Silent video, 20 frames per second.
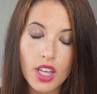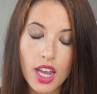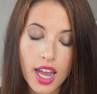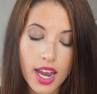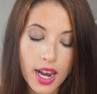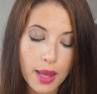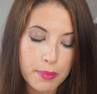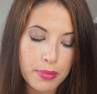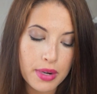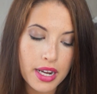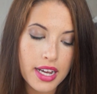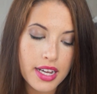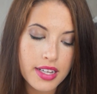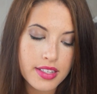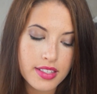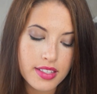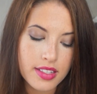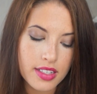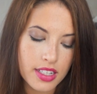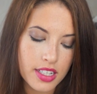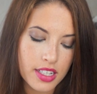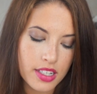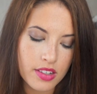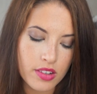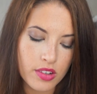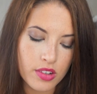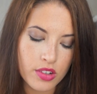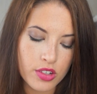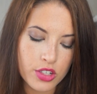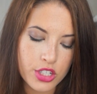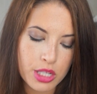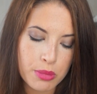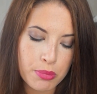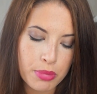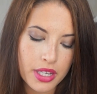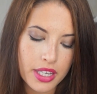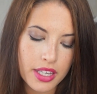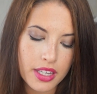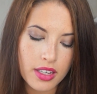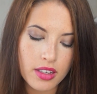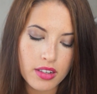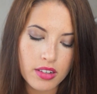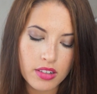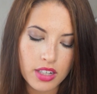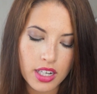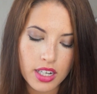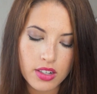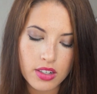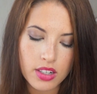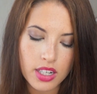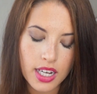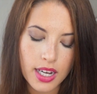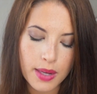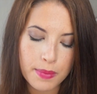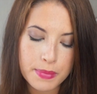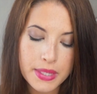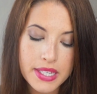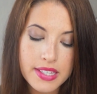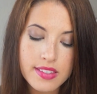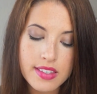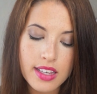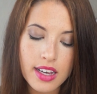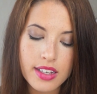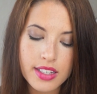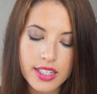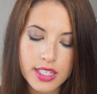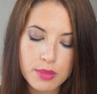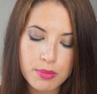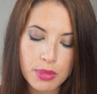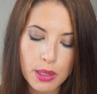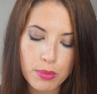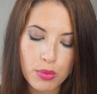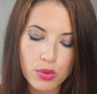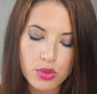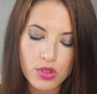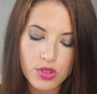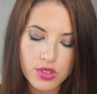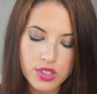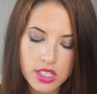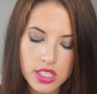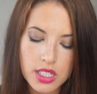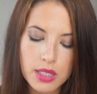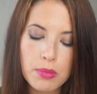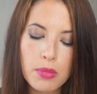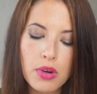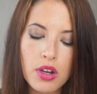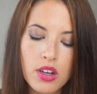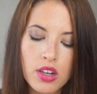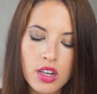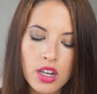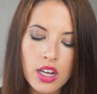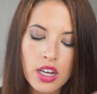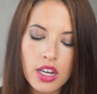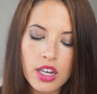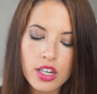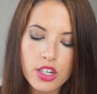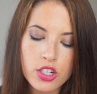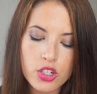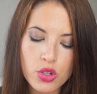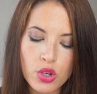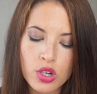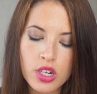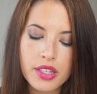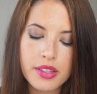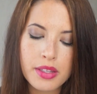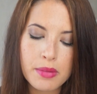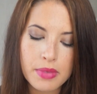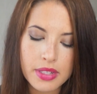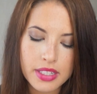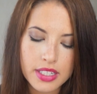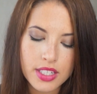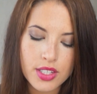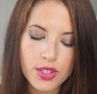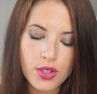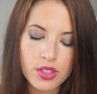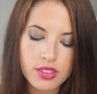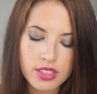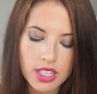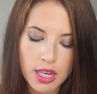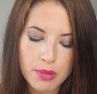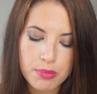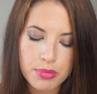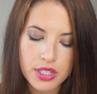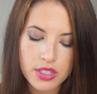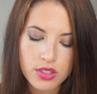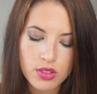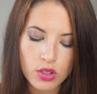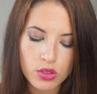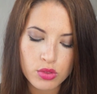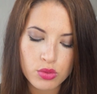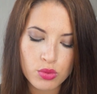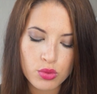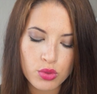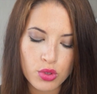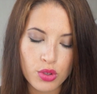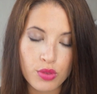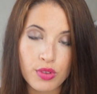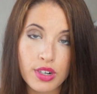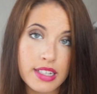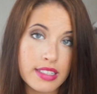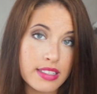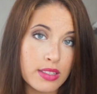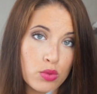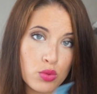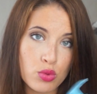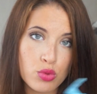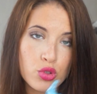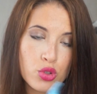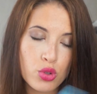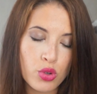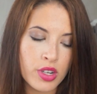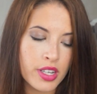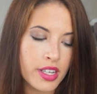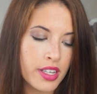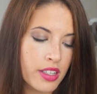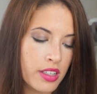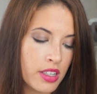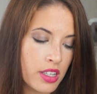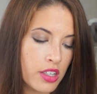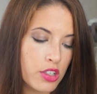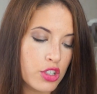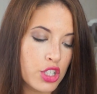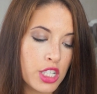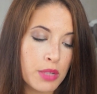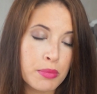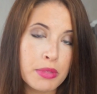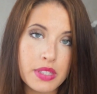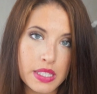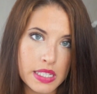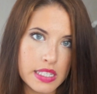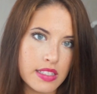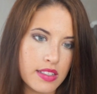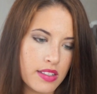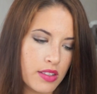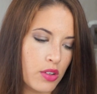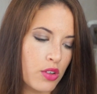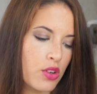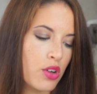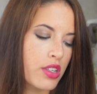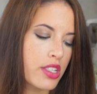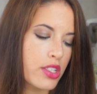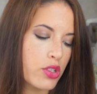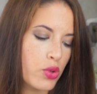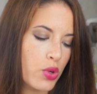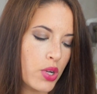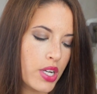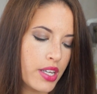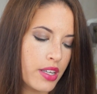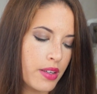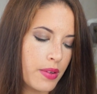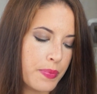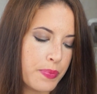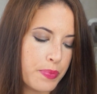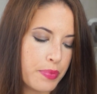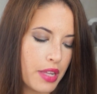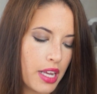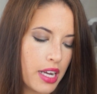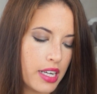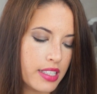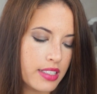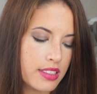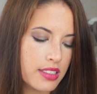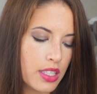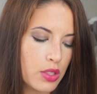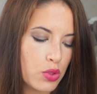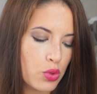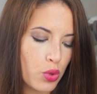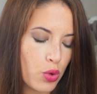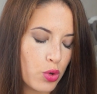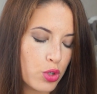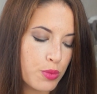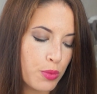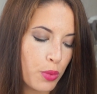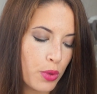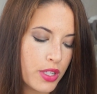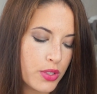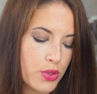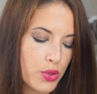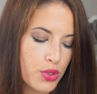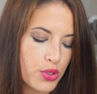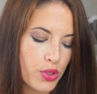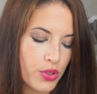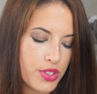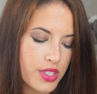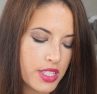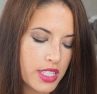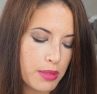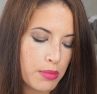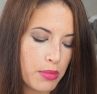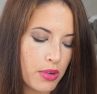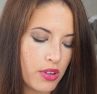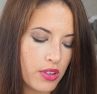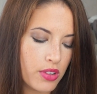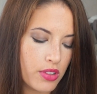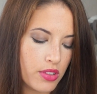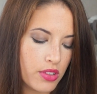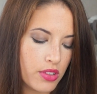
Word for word: à la place et euh, j'ai pris un Mixa Expert Peau Sensible, gelée démaquillante apaisante, donc euh, voilà c'est une gelée, j'ai jamais testé encore les gelées, à l'extrait de rose pour les yeux sensibles,